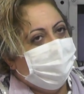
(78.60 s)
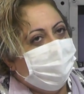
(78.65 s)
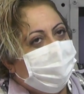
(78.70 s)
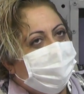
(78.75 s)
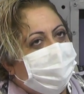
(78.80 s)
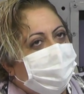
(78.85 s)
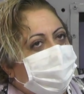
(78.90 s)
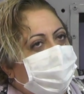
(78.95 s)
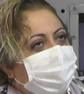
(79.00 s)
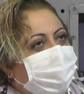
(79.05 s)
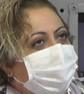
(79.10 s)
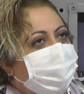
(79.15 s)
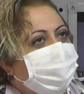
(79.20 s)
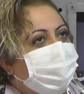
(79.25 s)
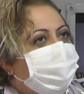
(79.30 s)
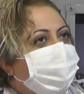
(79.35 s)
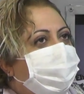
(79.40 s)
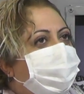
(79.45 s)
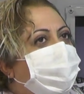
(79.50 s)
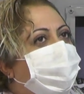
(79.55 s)
evet.
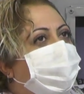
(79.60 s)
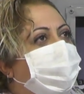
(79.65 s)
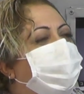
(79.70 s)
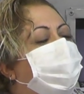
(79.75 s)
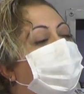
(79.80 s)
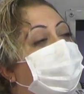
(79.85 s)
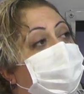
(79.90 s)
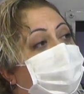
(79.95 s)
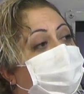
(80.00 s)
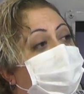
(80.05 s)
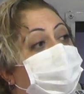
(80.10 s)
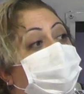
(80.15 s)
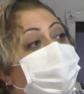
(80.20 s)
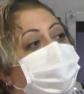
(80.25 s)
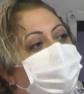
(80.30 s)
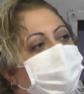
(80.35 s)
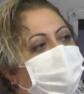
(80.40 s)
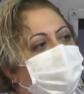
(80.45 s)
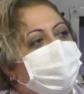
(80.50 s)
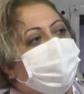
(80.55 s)
e, böyle bir
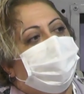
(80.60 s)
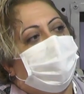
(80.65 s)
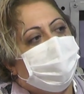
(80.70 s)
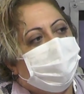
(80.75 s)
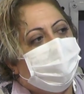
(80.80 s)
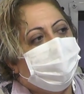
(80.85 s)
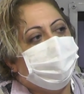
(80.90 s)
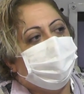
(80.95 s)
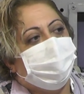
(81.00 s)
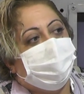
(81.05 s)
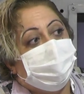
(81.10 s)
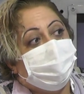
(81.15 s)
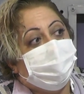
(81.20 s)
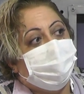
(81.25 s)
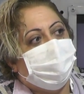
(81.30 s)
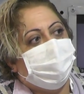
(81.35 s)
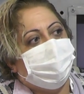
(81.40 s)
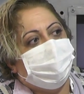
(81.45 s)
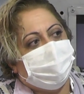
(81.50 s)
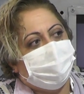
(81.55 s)
giydirmeyi falan böyle bir
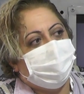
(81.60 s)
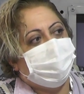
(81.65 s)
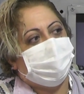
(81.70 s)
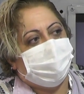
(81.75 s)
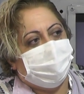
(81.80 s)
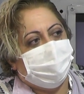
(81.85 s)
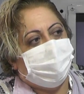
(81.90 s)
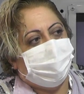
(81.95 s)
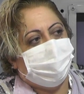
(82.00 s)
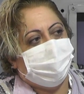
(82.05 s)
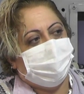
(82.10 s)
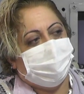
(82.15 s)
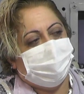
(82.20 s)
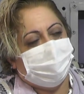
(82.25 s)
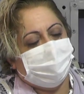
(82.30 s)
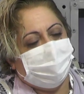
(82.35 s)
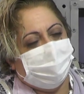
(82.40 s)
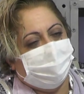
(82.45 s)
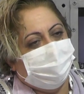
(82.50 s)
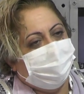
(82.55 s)
heves geliyor
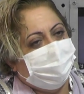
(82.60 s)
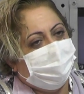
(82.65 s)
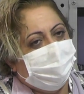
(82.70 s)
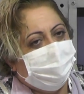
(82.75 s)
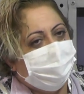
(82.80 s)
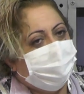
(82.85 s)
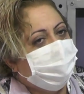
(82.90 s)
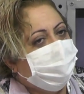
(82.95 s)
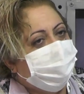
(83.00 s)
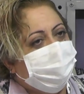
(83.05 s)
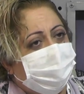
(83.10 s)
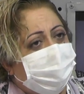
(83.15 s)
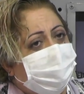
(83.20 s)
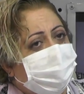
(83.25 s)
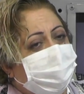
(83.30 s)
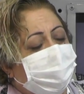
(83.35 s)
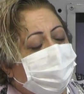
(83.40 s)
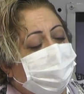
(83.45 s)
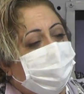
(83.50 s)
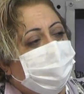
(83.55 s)
insanda. O
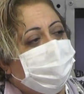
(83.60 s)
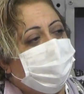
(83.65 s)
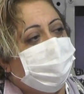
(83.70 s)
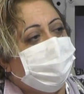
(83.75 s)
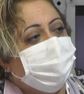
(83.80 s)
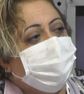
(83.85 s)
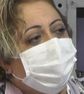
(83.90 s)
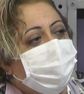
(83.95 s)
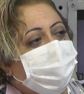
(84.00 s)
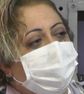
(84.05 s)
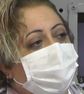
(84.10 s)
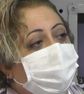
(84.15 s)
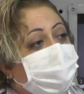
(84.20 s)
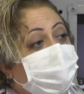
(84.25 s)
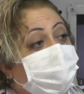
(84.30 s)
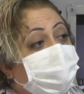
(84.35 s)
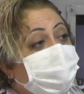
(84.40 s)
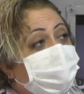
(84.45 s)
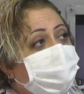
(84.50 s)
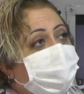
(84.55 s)
şekilde başladım işte
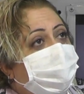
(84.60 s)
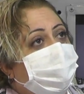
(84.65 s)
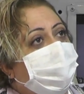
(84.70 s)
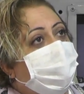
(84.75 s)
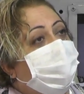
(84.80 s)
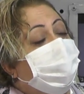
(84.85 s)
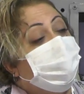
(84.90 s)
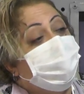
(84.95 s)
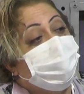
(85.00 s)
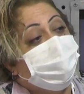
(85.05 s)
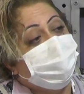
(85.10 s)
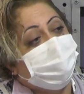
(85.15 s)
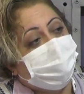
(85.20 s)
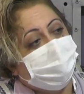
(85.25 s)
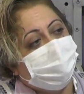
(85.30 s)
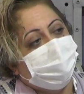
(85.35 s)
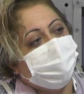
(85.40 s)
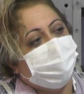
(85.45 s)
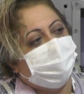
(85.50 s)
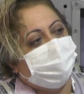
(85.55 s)
tekstilde hazır
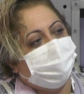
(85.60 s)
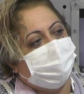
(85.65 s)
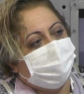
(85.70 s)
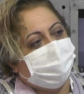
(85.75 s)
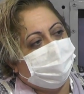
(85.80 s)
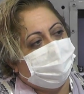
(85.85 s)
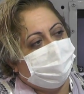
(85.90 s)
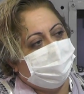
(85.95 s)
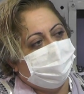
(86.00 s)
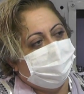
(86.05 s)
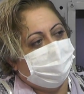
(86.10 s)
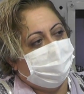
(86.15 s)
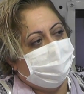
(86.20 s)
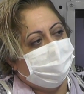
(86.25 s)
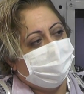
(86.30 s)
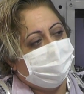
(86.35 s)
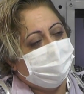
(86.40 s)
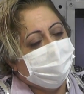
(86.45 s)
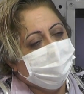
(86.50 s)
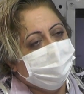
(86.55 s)
giyimle başladım
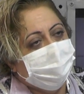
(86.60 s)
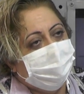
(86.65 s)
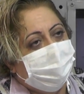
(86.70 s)
zaten.